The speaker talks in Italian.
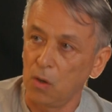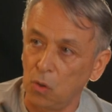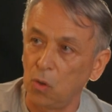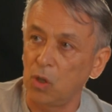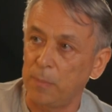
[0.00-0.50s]

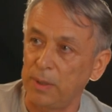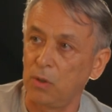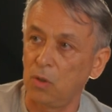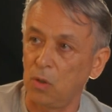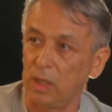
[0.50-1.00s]
colore per
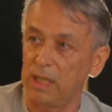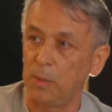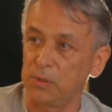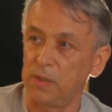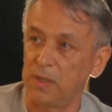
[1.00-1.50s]
colore andare
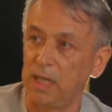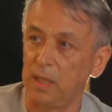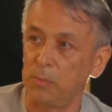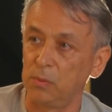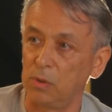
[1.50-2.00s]
a posizionare
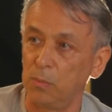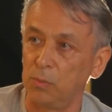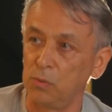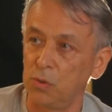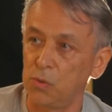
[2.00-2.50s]
il punto, il
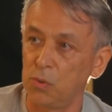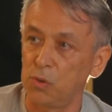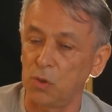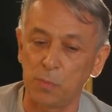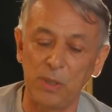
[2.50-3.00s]
punto
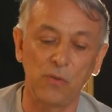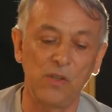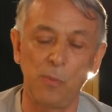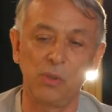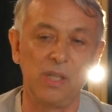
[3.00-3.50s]
giusto, spesso
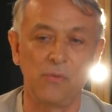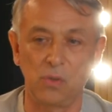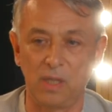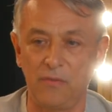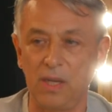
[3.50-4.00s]
facciamo delle
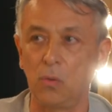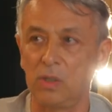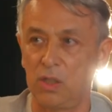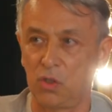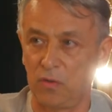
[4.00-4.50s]
fotografie con
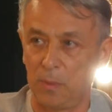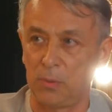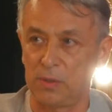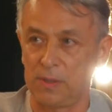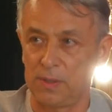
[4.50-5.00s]
delle
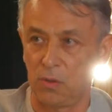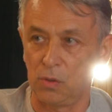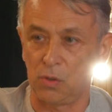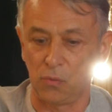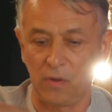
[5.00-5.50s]
sovrapposizioni
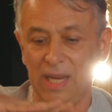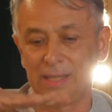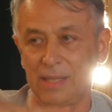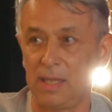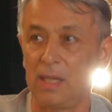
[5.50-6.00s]
carboni su
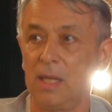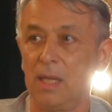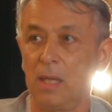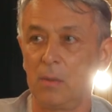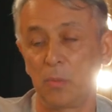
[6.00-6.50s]
vetri,
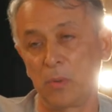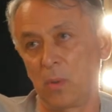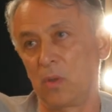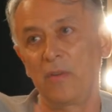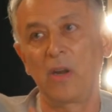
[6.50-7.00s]
mm-hmm. soprattutto quando